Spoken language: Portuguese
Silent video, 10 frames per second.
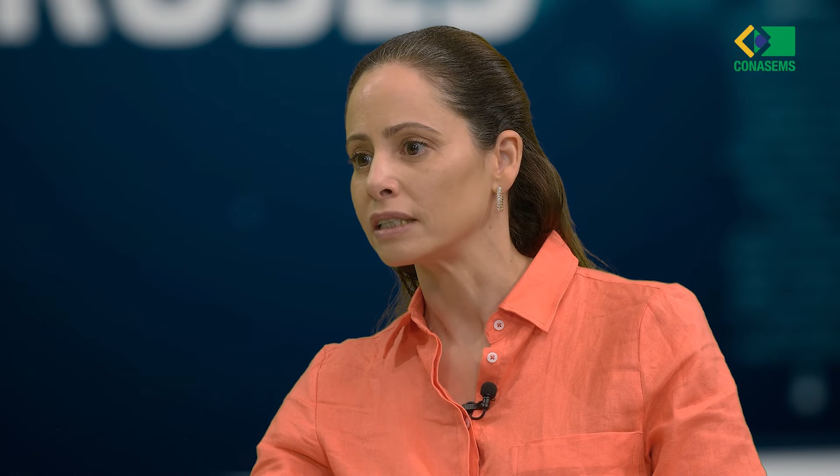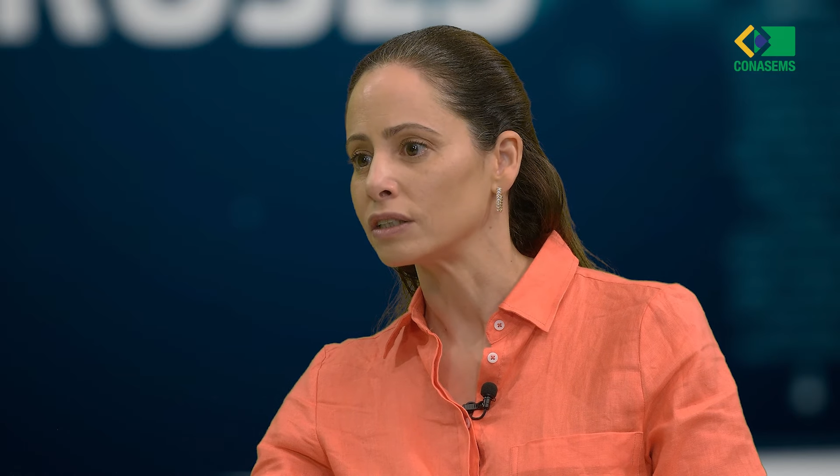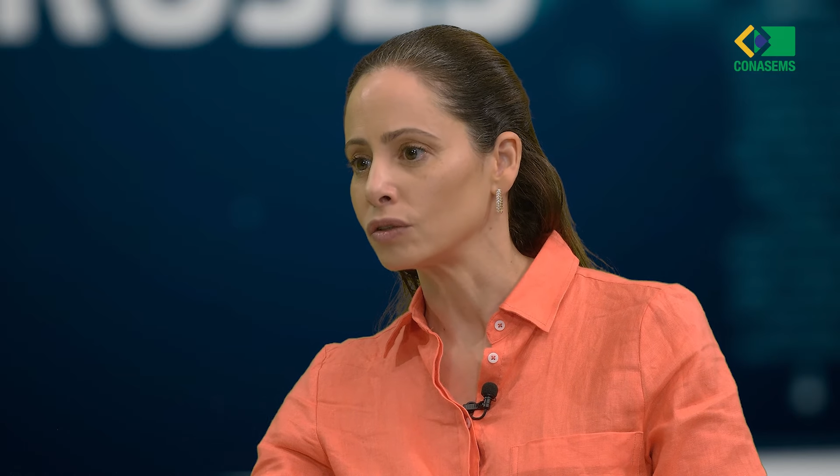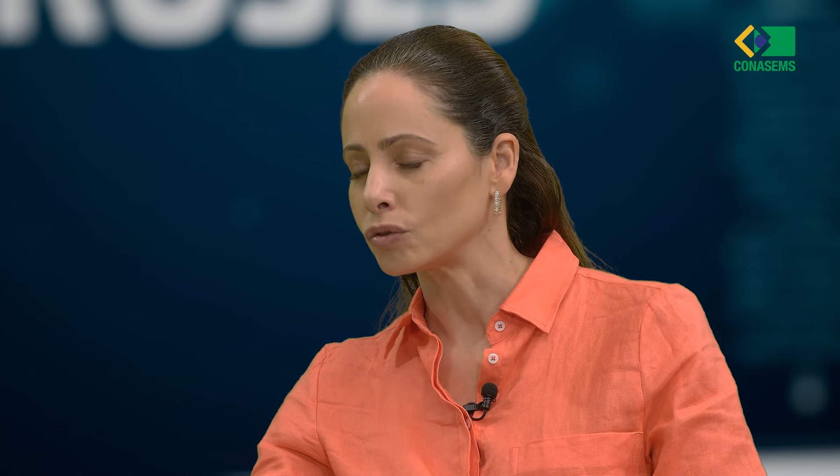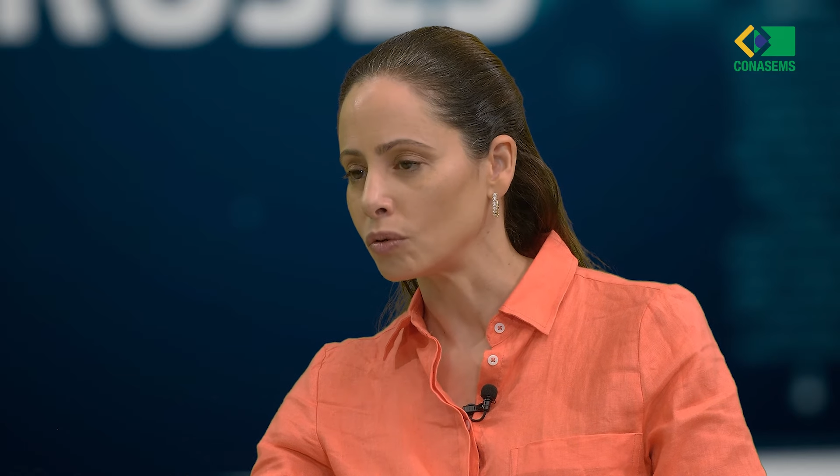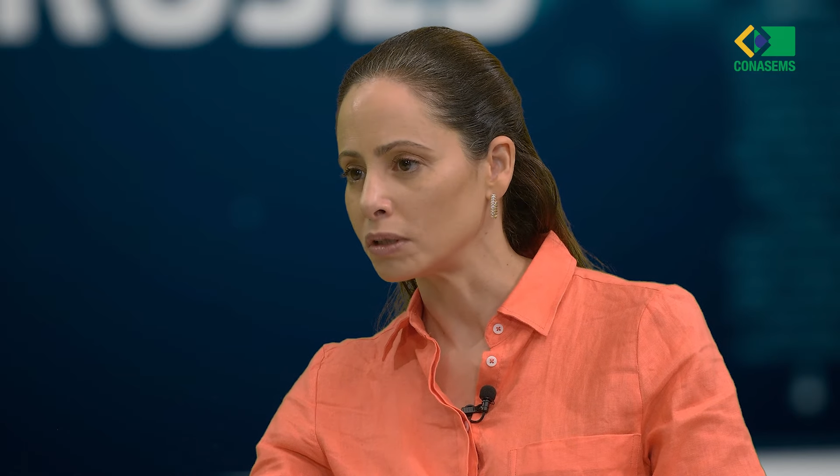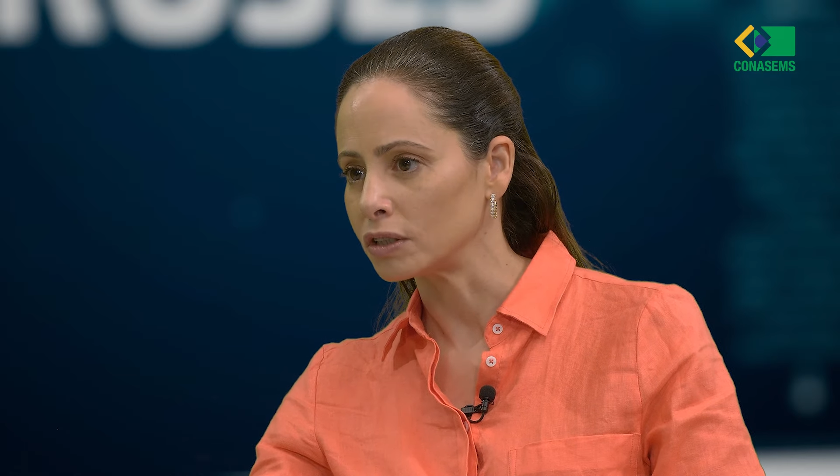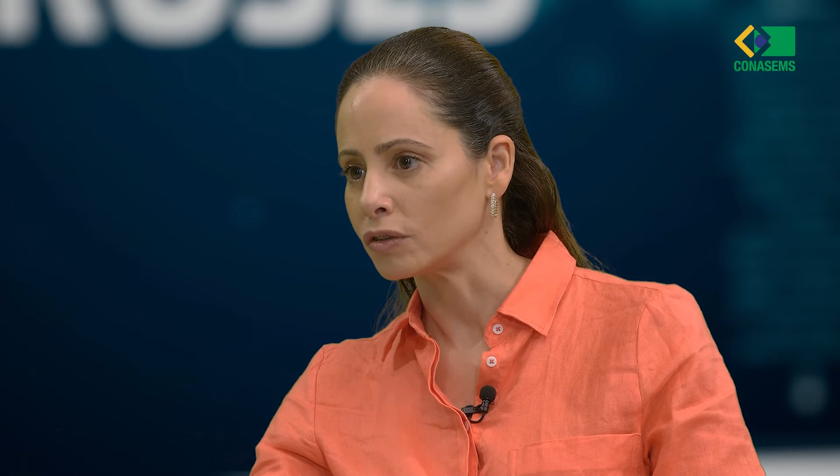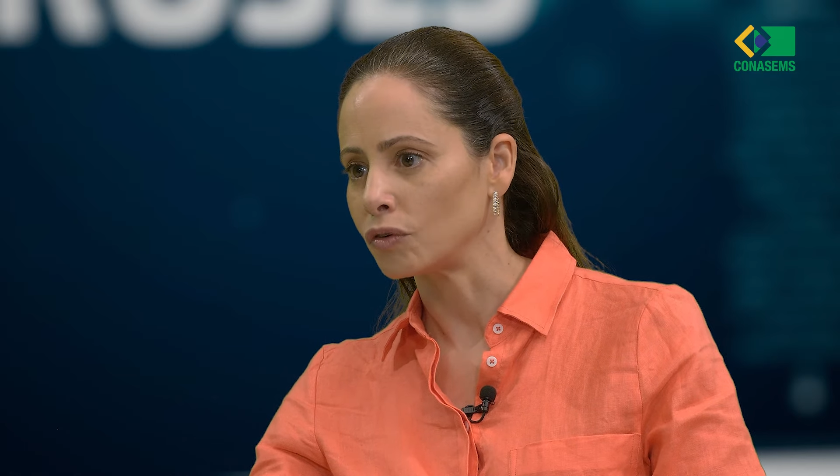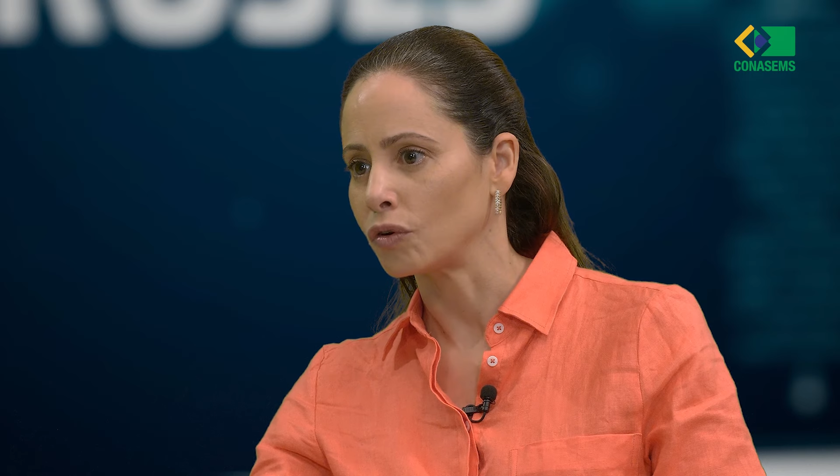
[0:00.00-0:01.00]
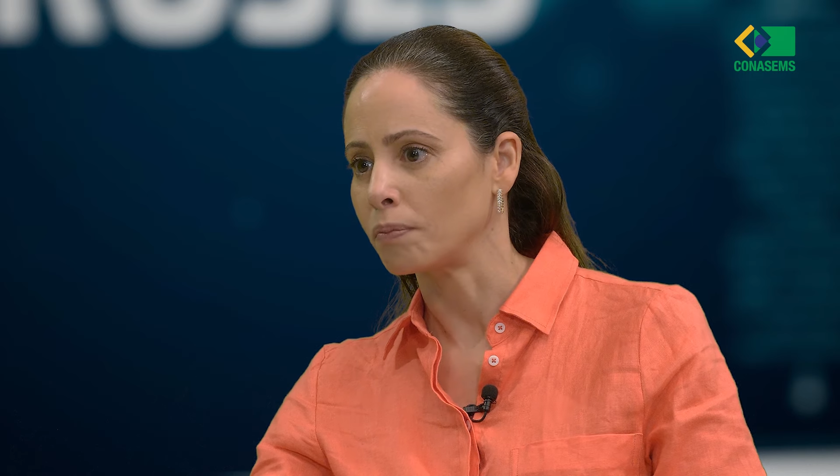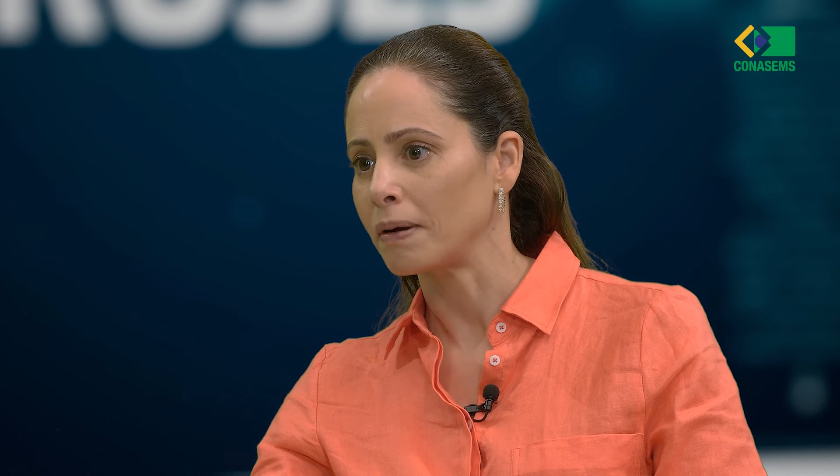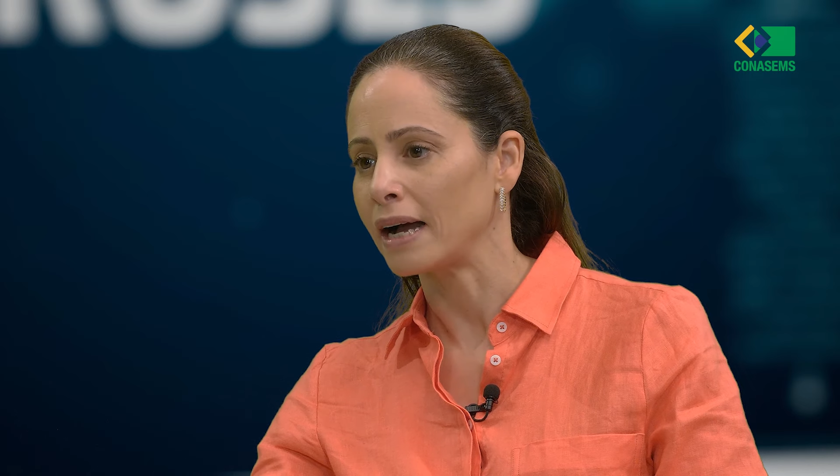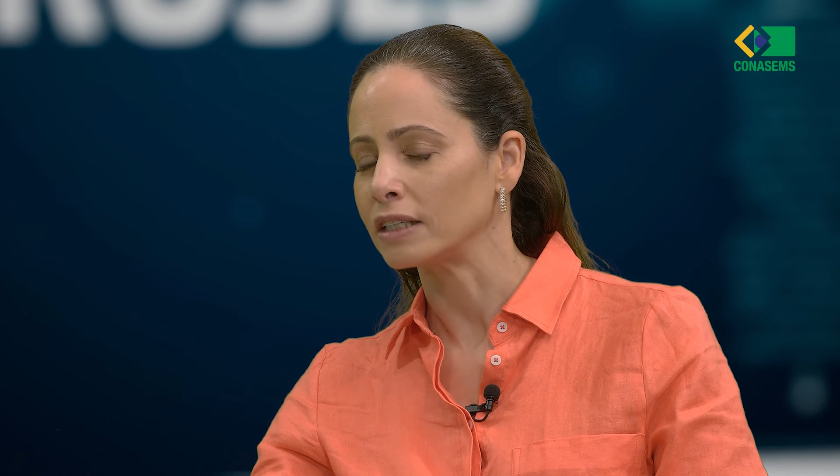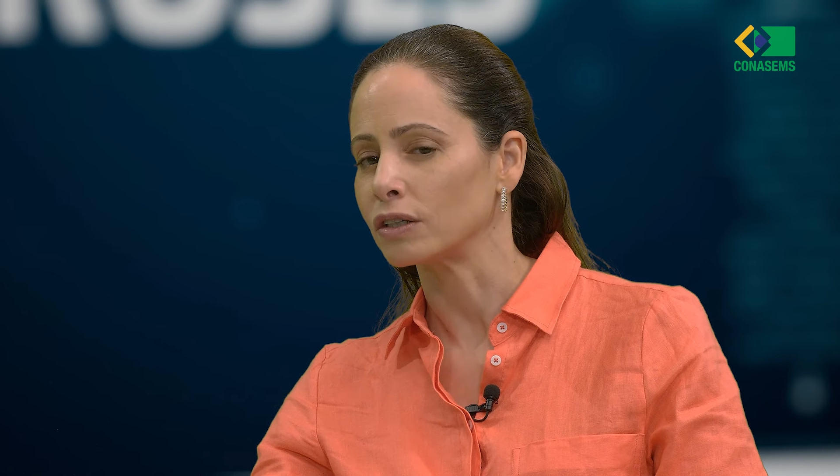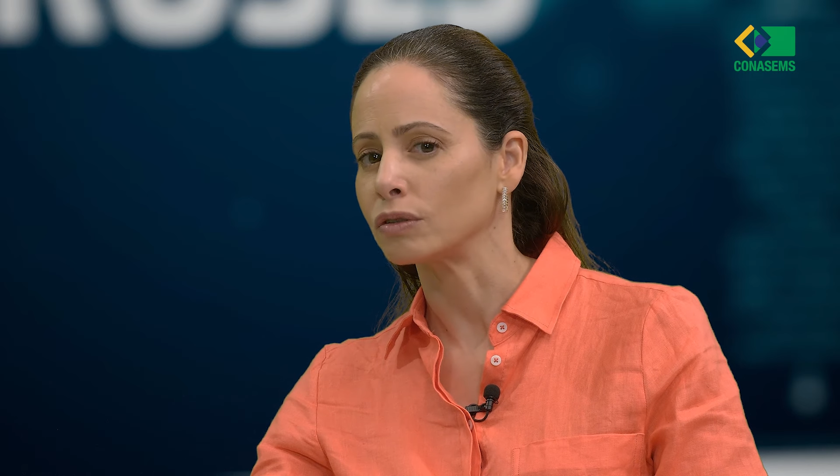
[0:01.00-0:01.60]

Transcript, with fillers: sintomas de dor neuropática,